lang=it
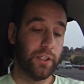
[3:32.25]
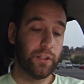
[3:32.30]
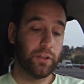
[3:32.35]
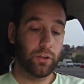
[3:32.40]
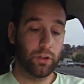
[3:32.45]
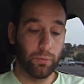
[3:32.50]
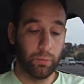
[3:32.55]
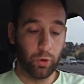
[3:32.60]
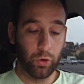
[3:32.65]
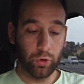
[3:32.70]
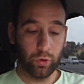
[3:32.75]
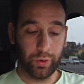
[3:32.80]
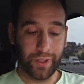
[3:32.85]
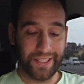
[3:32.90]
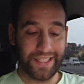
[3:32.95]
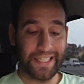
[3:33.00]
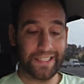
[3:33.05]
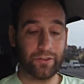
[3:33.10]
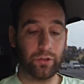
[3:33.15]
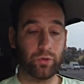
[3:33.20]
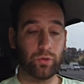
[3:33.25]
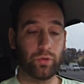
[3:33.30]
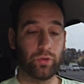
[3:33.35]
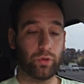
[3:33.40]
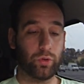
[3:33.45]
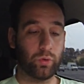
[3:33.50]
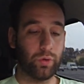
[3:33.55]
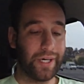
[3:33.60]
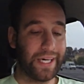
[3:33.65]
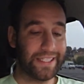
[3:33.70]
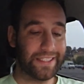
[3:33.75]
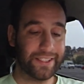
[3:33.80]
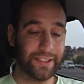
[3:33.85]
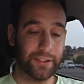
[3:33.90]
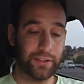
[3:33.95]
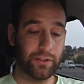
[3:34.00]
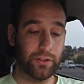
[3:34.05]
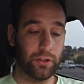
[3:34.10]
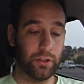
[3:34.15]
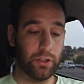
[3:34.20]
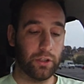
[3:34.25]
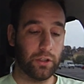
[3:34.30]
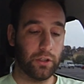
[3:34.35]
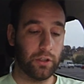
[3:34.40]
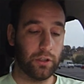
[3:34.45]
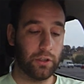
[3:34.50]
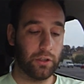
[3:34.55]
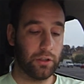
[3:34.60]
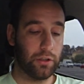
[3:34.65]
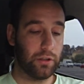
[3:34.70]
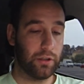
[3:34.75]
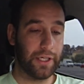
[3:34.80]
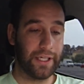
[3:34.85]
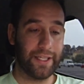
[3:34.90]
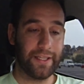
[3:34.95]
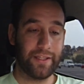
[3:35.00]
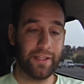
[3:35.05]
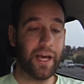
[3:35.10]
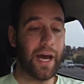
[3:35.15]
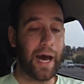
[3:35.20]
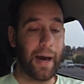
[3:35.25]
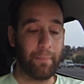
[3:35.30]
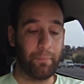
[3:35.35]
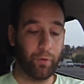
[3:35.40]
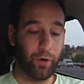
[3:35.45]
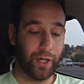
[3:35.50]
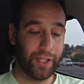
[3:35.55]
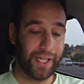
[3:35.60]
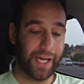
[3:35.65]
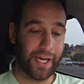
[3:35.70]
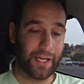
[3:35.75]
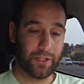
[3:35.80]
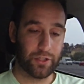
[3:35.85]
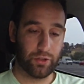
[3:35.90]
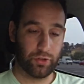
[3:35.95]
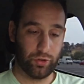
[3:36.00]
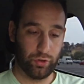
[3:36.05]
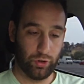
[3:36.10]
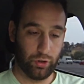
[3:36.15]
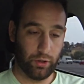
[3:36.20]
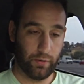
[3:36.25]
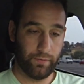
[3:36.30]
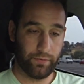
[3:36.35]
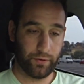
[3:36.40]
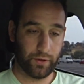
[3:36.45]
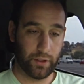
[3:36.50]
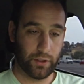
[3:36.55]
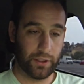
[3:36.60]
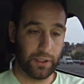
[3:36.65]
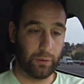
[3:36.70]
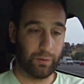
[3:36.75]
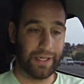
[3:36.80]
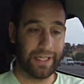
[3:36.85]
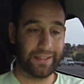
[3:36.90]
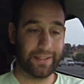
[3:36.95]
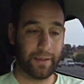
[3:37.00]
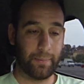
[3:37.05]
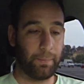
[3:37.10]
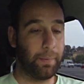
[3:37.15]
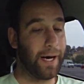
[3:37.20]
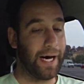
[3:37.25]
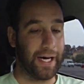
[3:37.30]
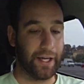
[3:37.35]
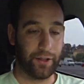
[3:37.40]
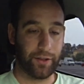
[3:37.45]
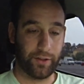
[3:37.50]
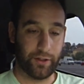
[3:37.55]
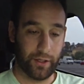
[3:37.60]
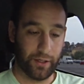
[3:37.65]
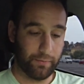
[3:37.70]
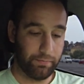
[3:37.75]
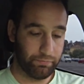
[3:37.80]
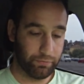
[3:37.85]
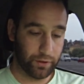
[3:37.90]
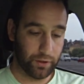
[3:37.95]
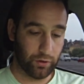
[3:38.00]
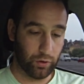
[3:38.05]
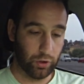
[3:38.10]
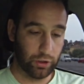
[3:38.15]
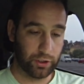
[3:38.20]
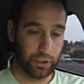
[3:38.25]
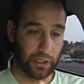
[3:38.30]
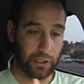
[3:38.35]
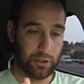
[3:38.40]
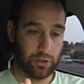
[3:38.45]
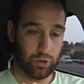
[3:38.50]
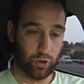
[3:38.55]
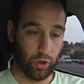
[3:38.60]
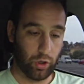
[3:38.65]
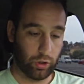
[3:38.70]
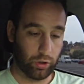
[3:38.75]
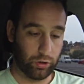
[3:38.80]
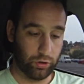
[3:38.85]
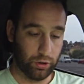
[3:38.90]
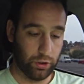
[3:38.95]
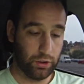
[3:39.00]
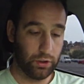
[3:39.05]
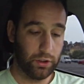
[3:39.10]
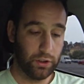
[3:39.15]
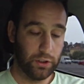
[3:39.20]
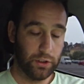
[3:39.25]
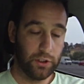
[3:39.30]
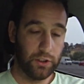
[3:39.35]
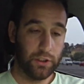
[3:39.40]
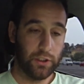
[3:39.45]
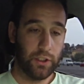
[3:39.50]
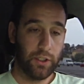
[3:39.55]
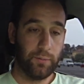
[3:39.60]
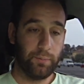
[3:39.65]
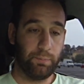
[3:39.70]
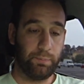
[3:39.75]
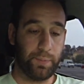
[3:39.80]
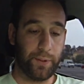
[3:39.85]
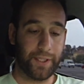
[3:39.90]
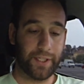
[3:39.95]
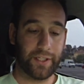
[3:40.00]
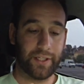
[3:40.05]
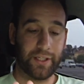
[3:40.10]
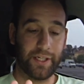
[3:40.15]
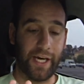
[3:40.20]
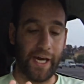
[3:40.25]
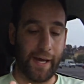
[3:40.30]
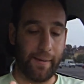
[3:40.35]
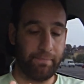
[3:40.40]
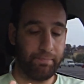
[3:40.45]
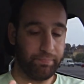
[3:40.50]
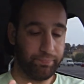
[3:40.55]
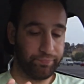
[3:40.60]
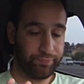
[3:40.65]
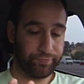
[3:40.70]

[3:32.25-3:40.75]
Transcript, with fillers: Comunque, detto tutto questo, andiamo adesso da un'altra parte, oltre al gioco, perché